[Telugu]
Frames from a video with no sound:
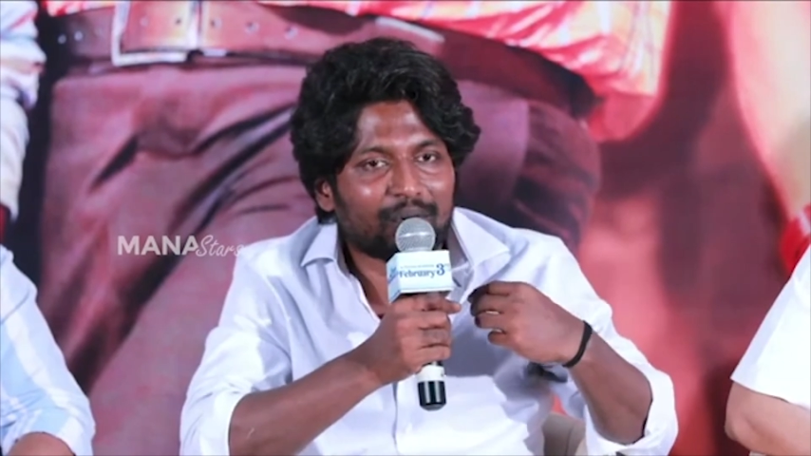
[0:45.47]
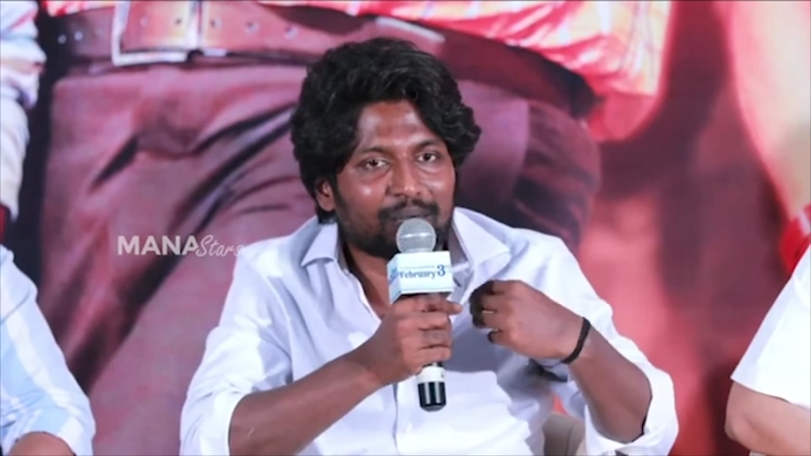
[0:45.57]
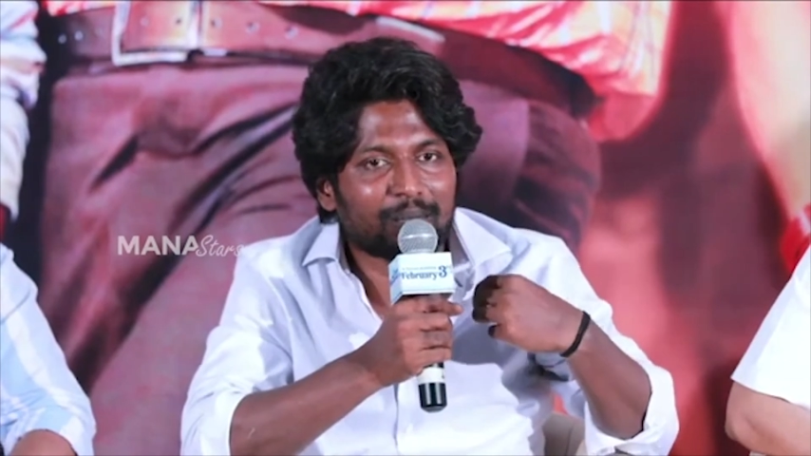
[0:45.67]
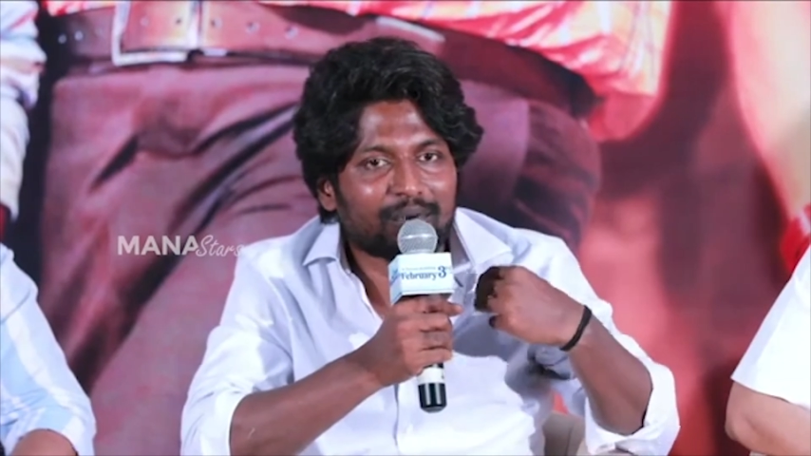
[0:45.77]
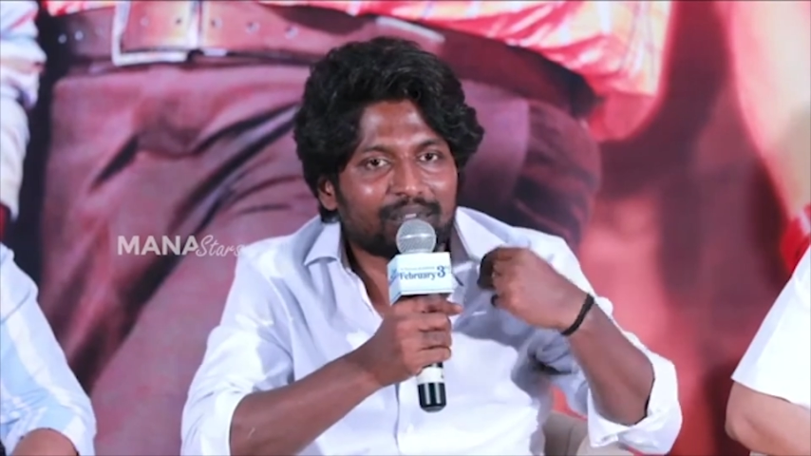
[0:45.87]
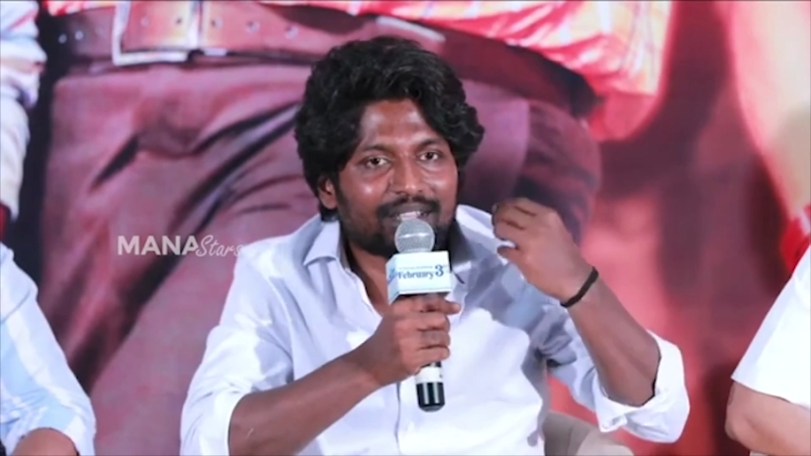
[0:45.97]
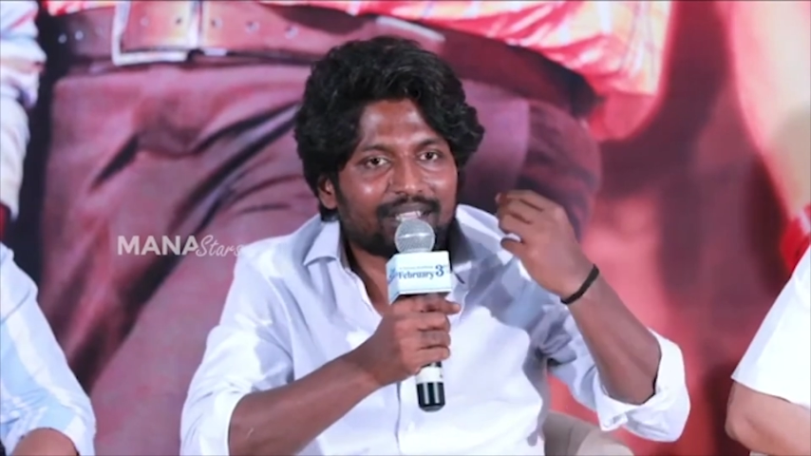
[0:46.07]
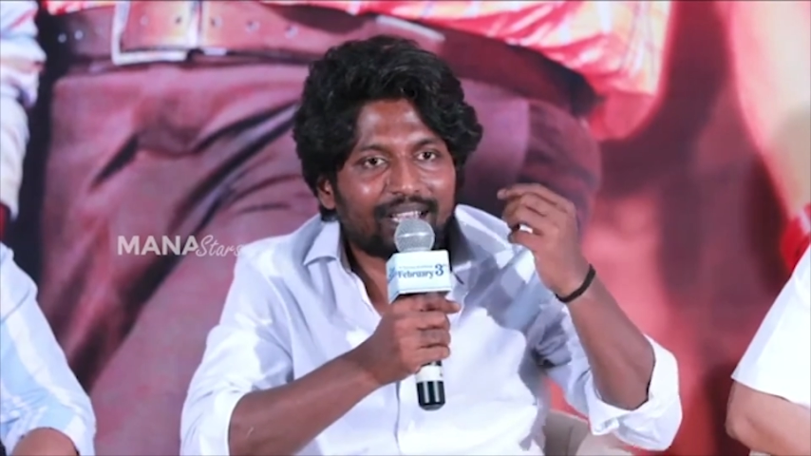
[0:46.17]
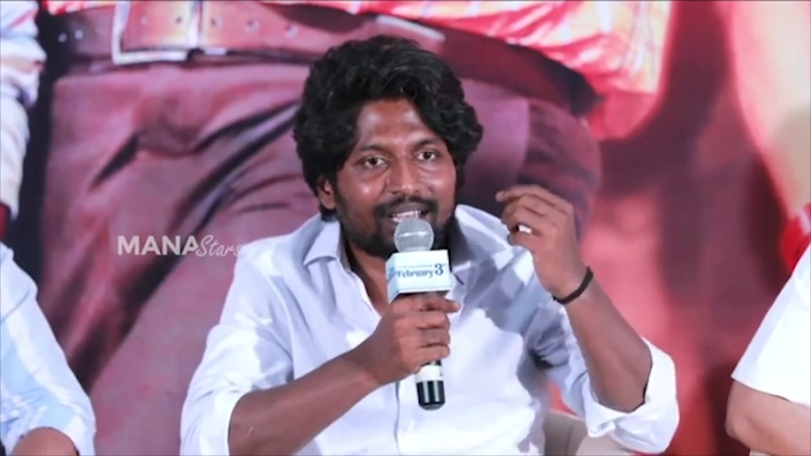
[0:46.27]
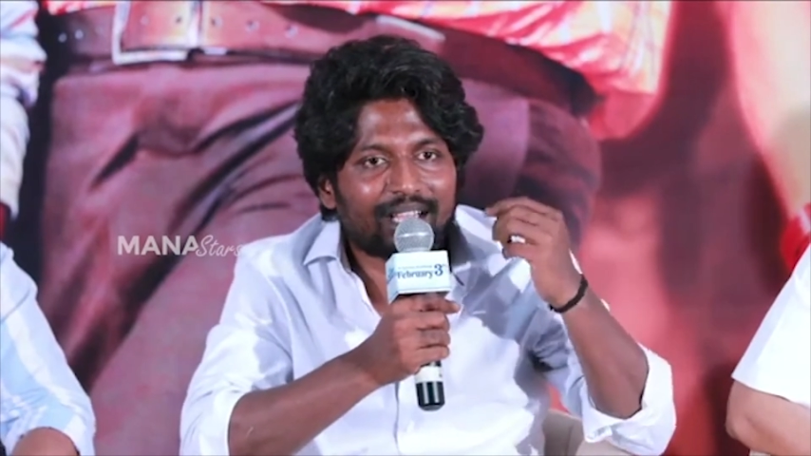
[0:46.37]

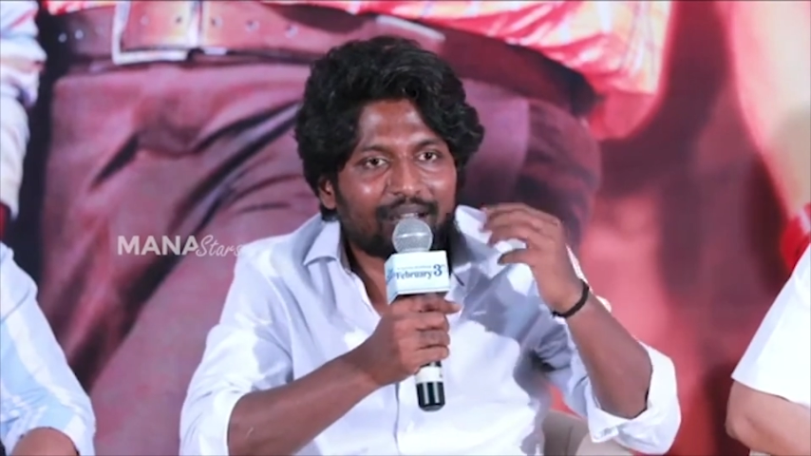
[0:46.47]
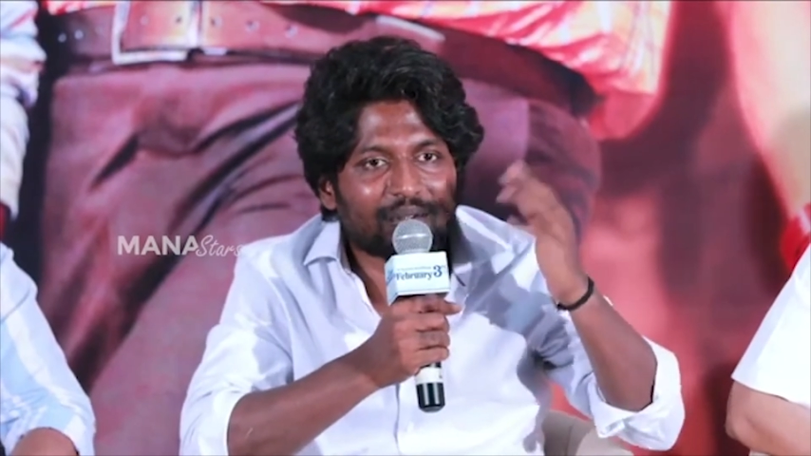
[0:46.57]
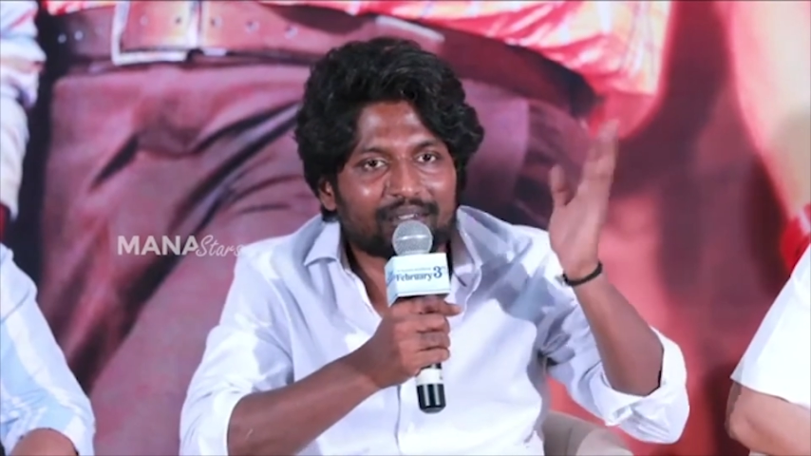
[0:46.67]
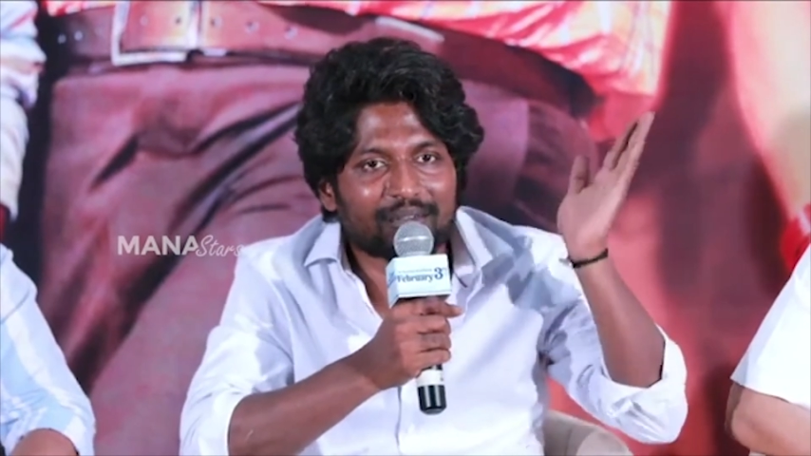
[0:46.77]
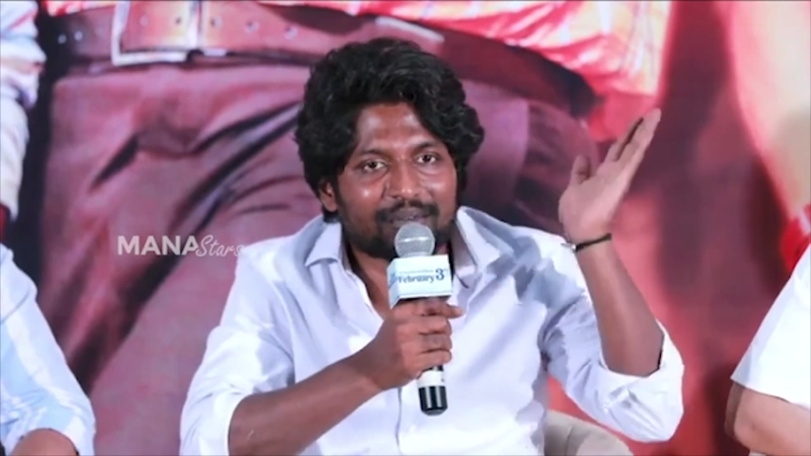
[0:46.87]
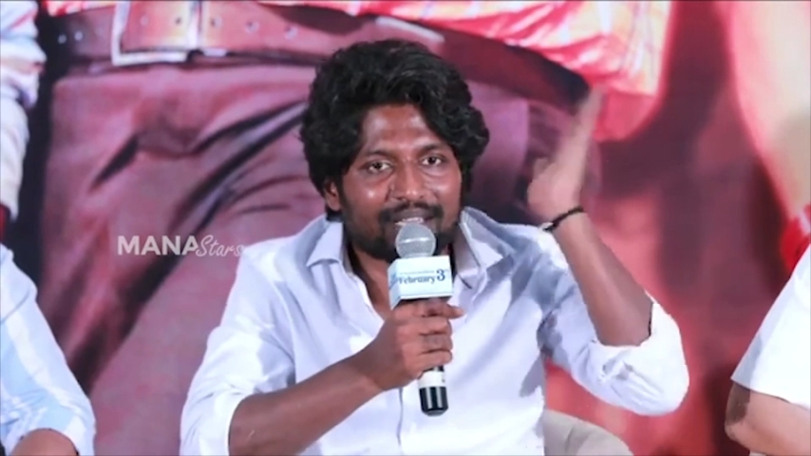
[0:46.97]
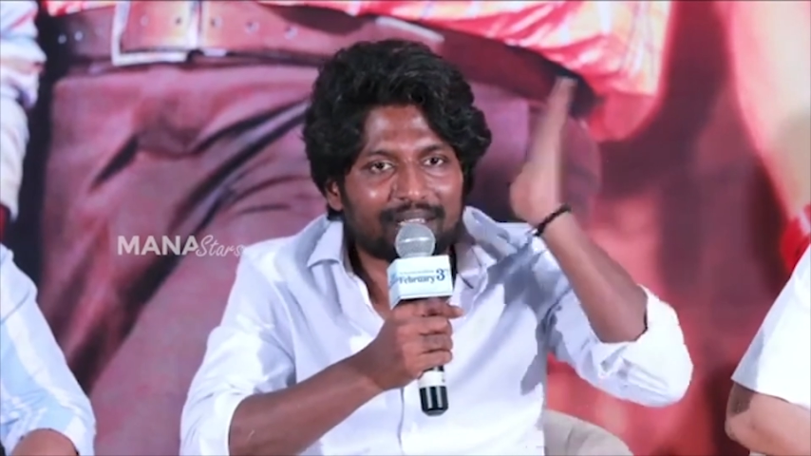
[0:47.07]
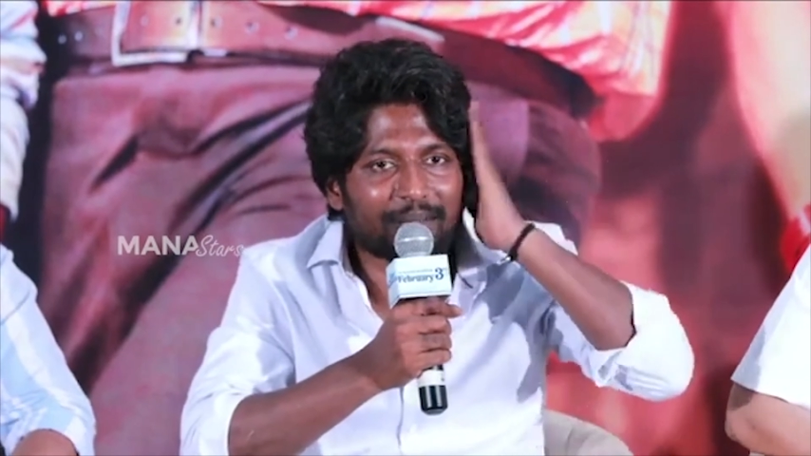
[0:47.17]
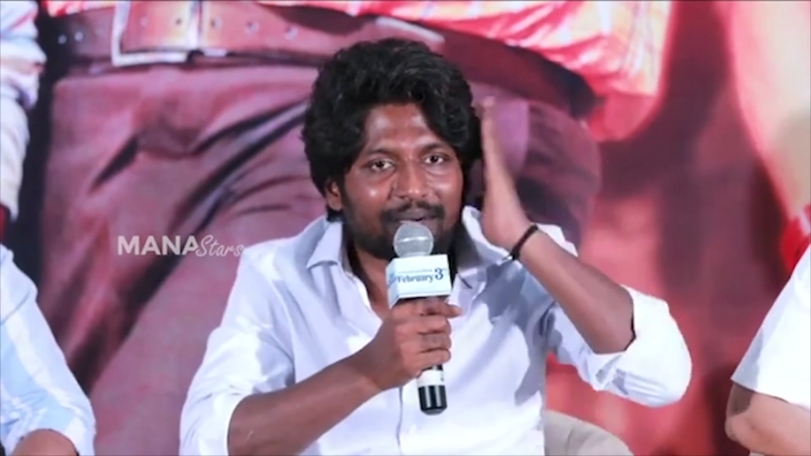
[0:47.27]
అవుతుంది అన్న ఆలోచన కూడా